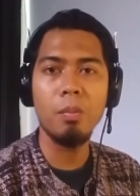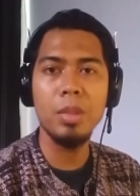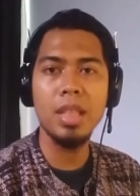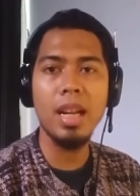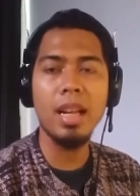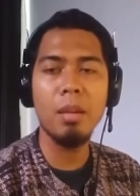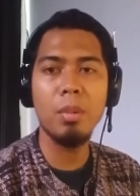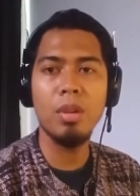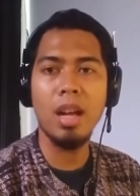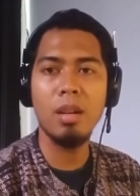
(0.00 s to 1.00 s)
Mister
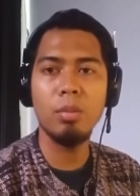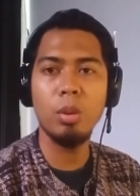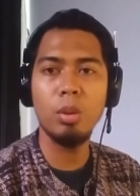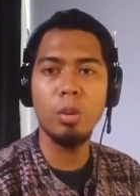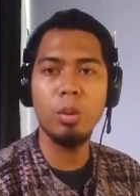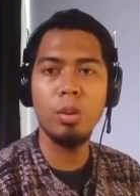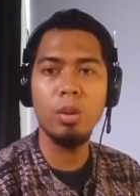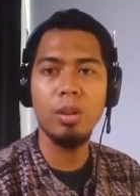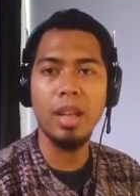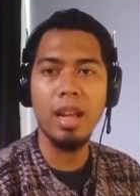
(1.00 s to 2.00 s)
akan menggunakan
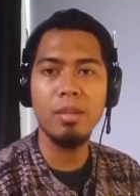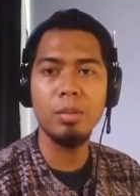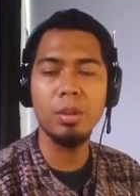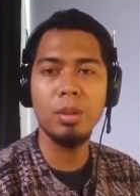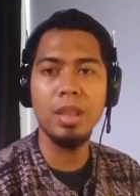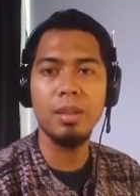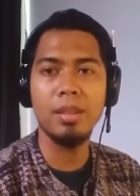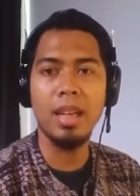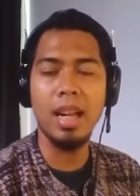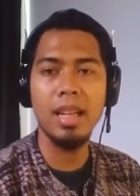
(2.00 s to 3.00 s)
foto ya, fotonya
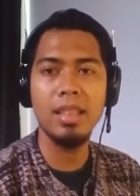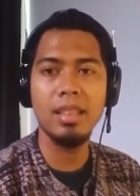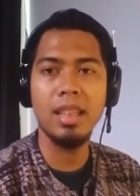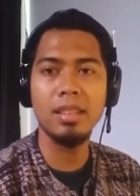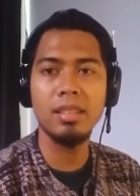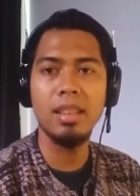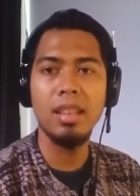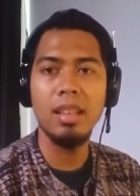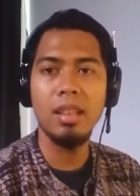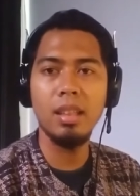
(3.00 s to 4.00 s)
orang yang
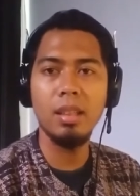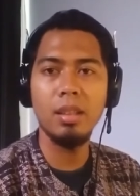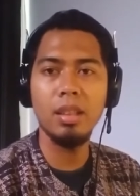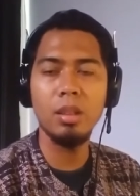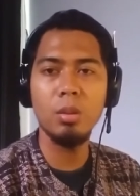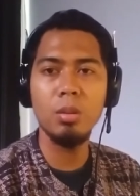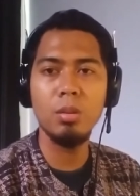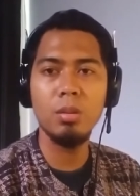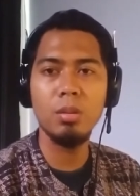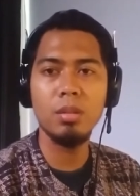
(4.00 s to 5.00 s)
uh, itu
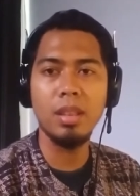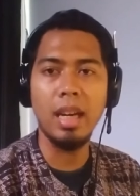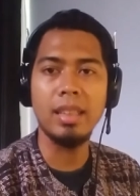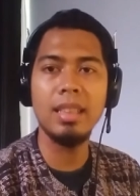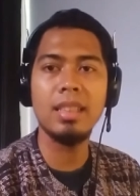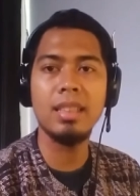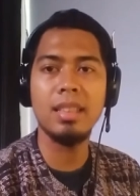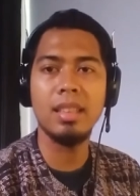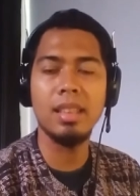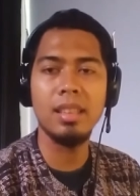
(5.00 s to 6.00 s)

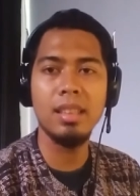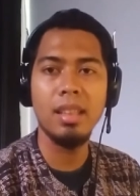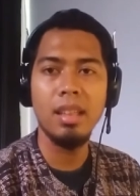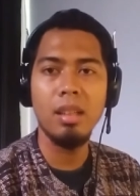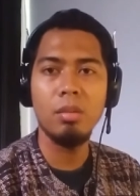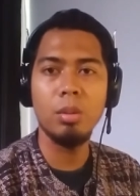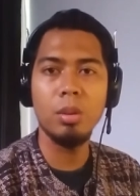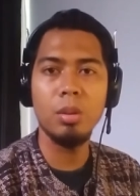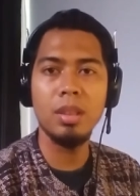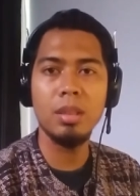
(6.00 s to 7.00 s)
gratis. Jadi
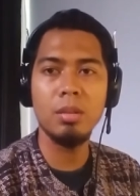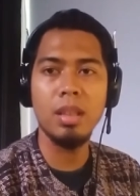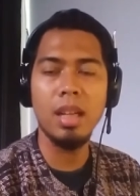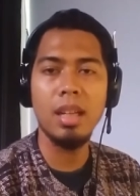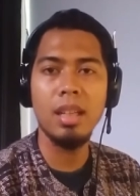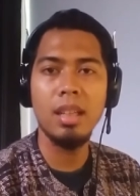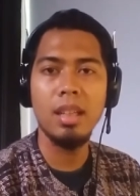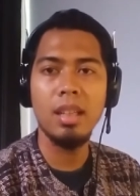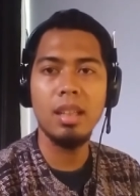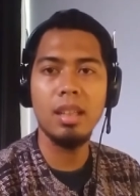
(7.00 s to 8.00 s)
fotonya sudah
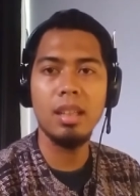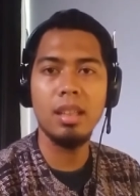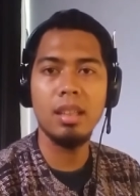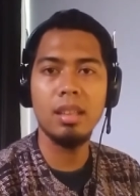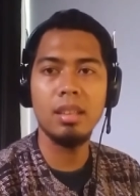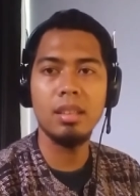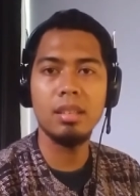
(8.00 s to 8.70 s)
uh,